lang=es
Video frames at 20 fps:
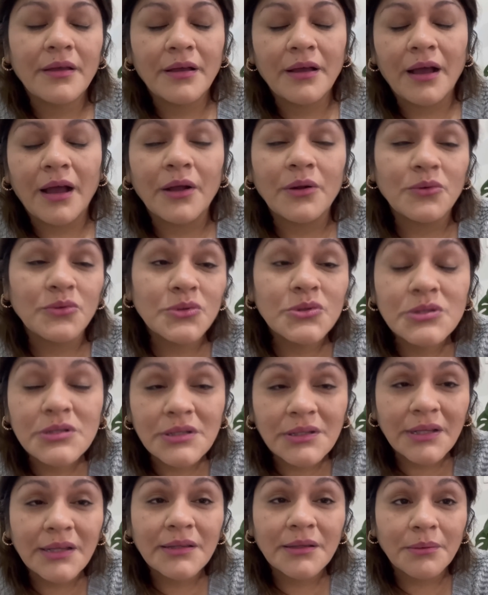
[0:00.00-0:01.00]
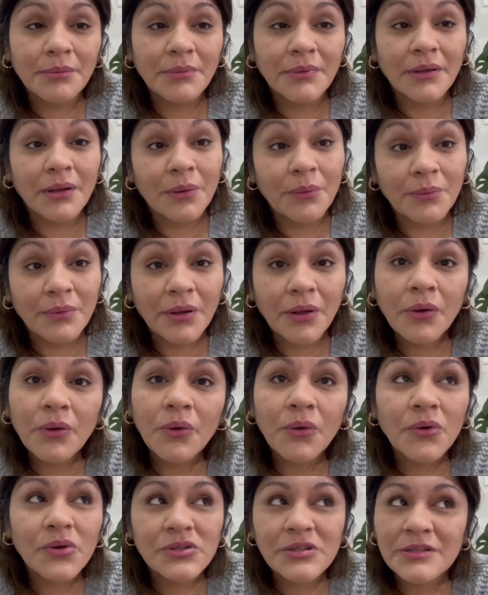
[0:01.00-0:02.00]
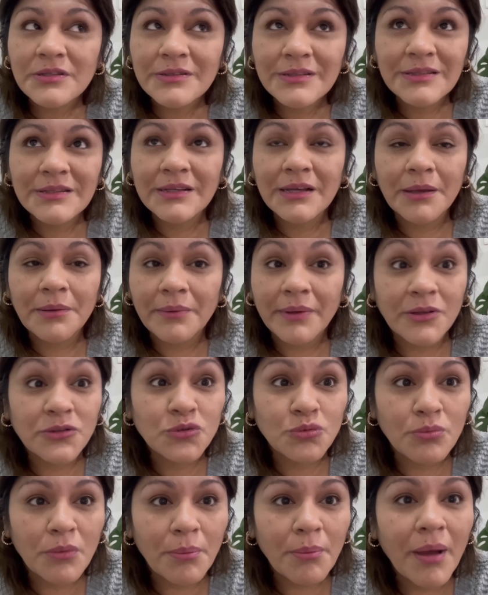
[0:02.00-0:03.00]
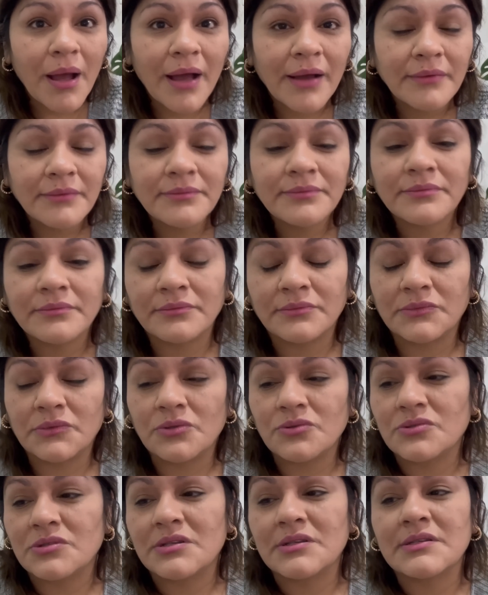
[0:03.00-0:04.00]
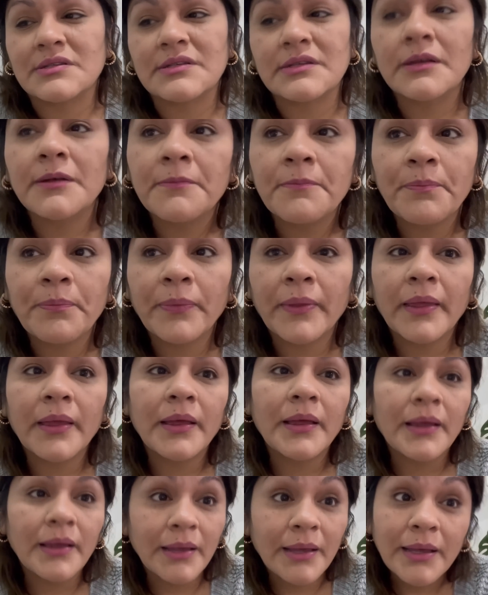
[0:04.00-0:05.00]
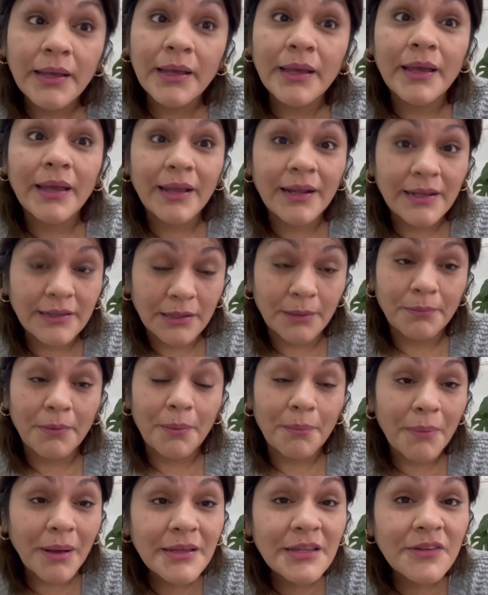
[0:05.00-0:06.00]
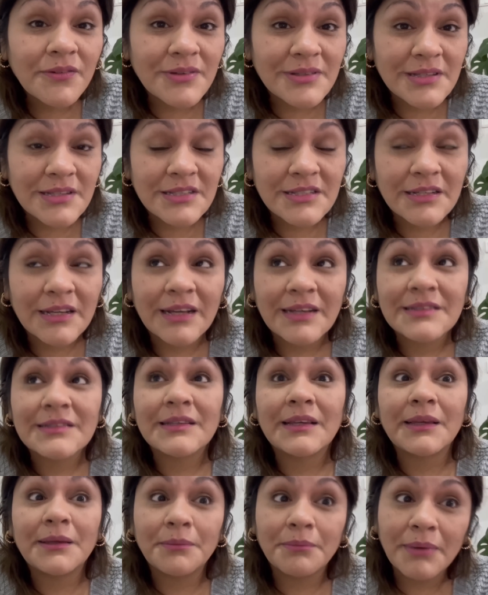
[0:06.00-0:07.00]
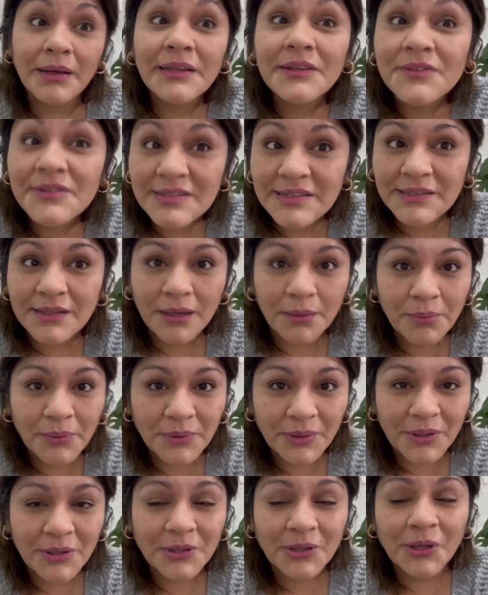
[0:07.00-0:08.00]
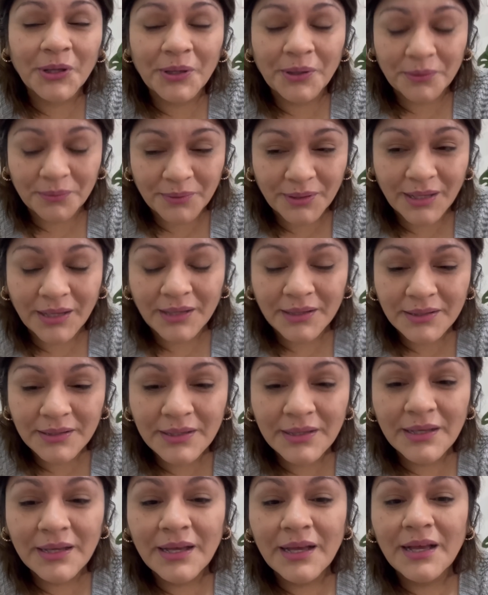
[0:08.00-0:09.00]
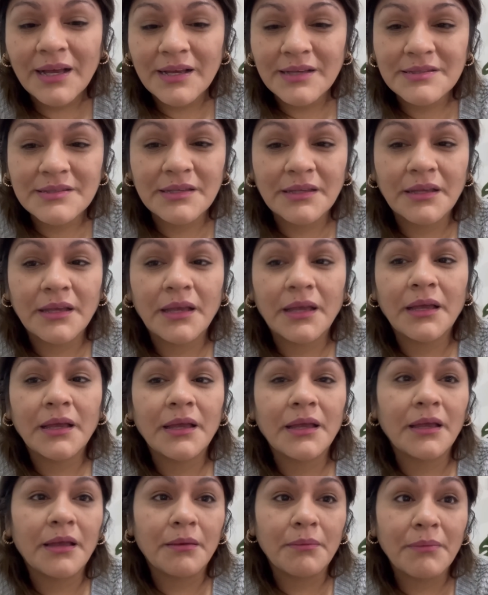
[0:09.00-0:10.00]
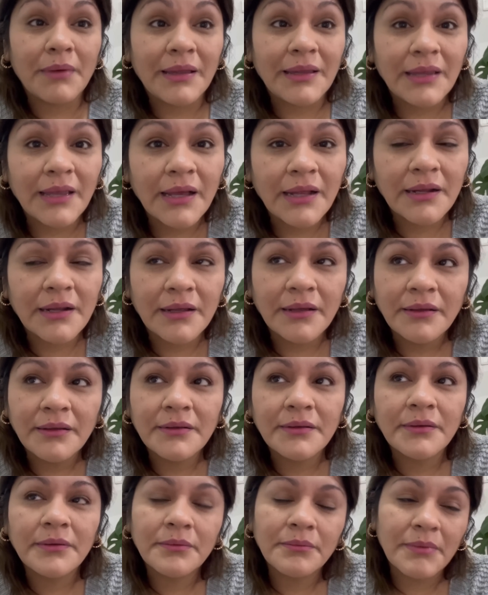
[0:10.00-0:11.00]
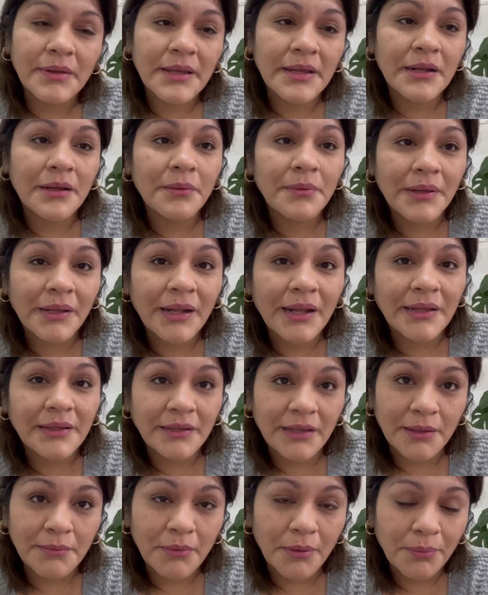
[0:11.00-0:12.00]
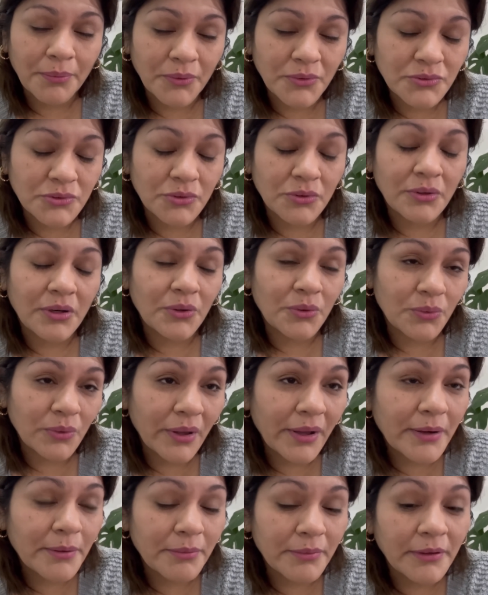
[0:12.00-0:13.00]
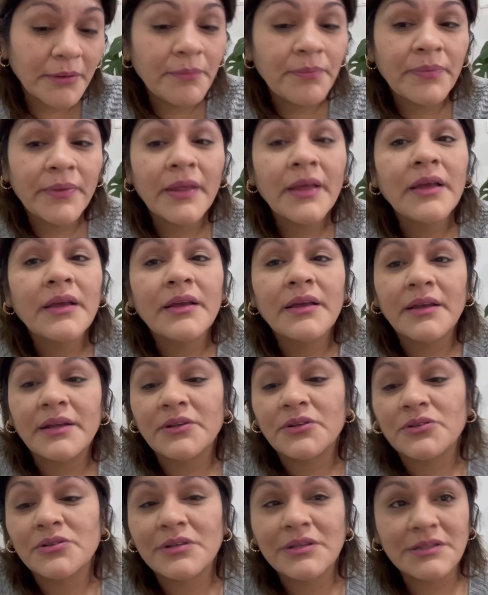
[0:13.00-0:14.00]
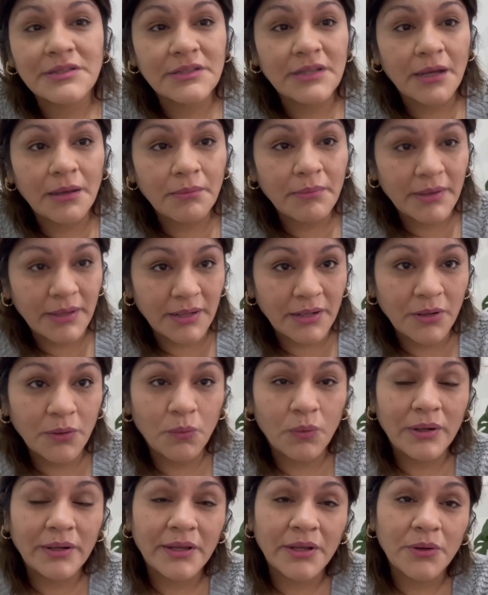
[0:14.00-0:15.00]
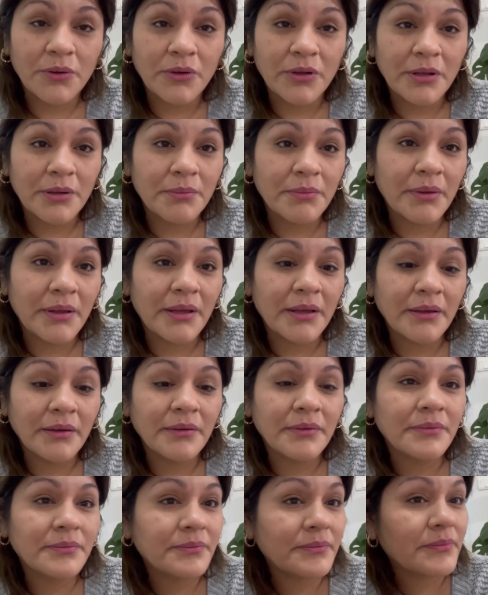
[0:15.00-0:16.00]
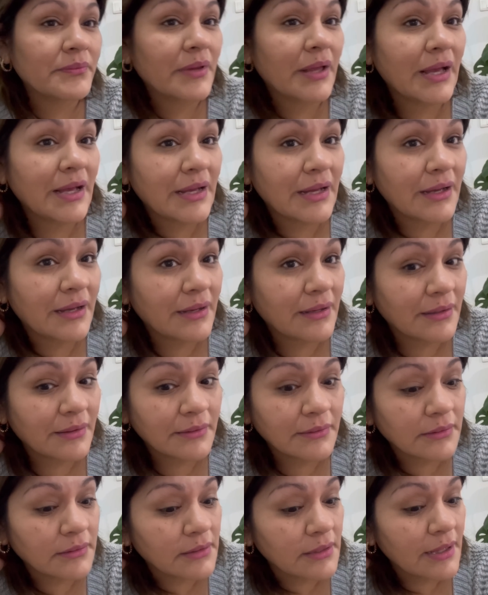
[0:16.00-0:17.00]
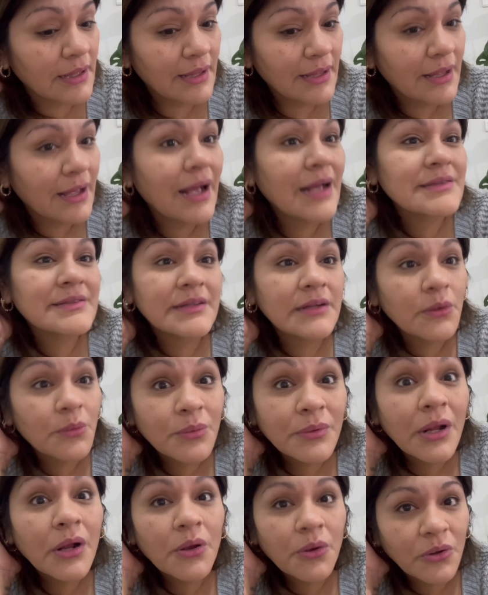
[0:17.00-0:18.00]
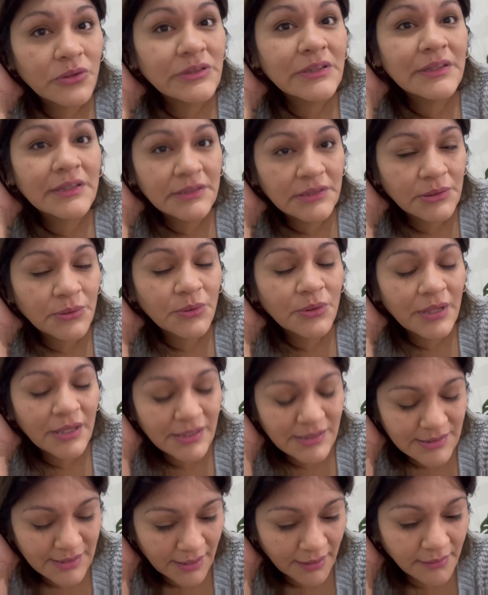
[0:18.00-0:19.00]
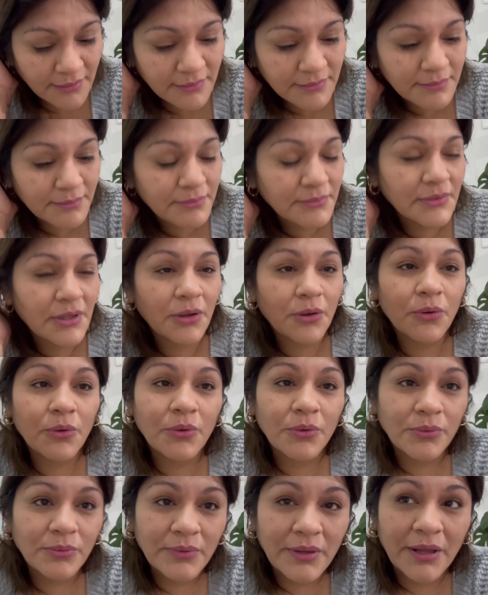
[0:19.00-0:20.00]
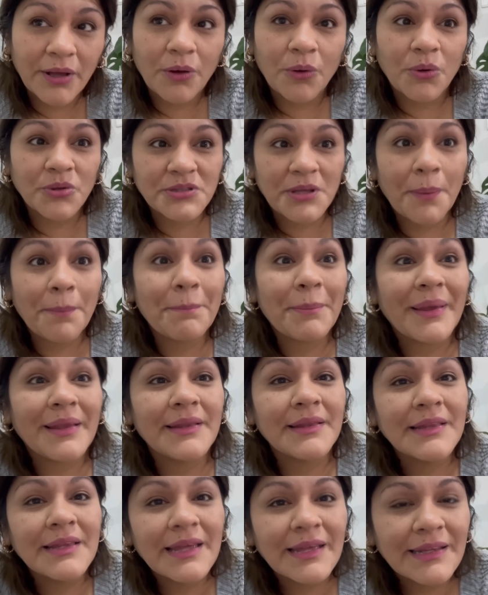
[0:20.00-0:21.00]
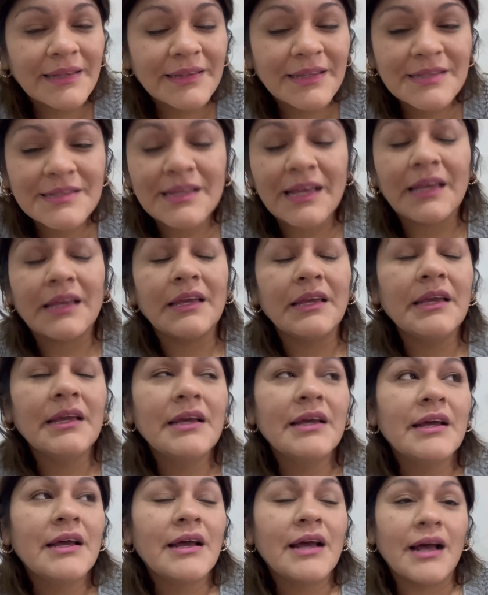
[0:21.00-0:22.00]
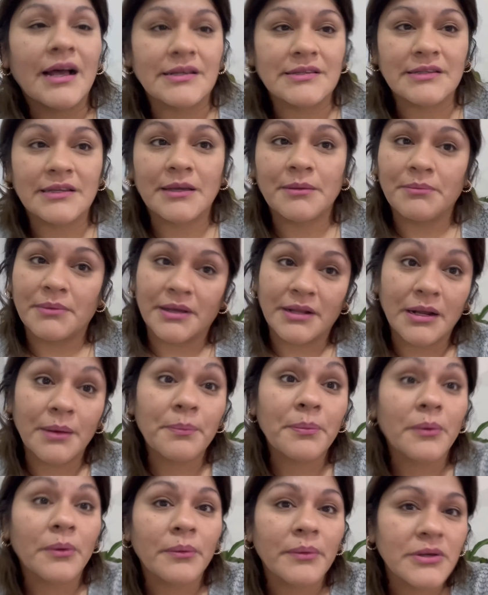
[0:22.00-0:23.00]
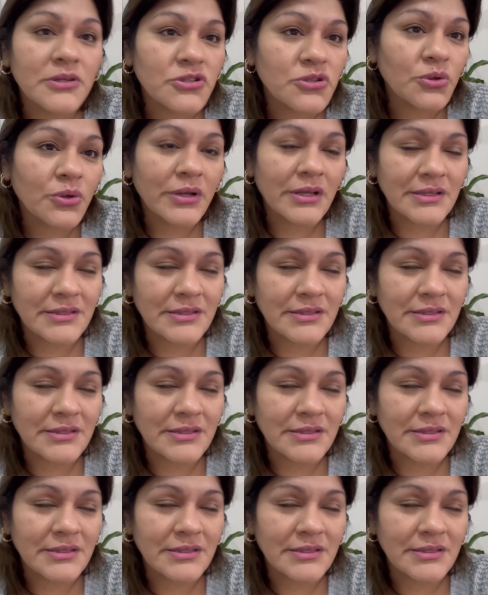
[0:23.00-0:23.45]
Alucina también algunas cosas, dice que ve a su mamá. Entonces, es la etapa más difícil, chicas, y más difícil se va a poner todavía. Así que eh, mañana, mañana viene la tía de mi esposo a ayudarme. Entonces ya mañana igual quiero irme a hacer algunas cosas que tengo que hacer tengo, dejo cosas pendientes ahí, así que me aprovecho en